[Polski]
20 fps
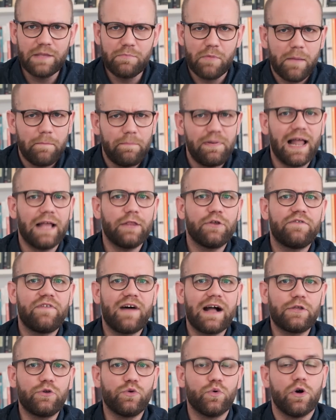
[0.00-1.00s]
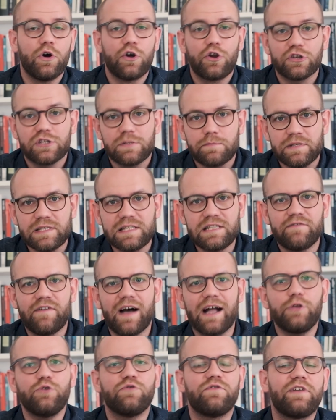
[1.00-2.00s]
tym planowaniu,
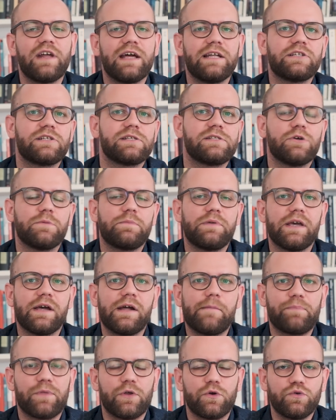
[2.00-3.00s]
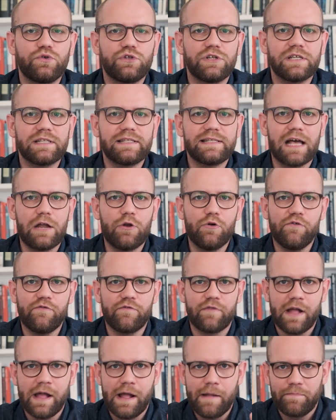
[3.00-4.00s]
rozpisywaniu wręcz sobie różnych
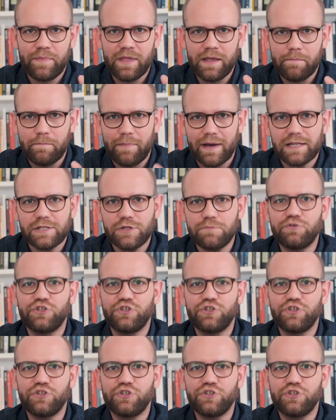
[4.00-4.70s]
celów, y, bardzo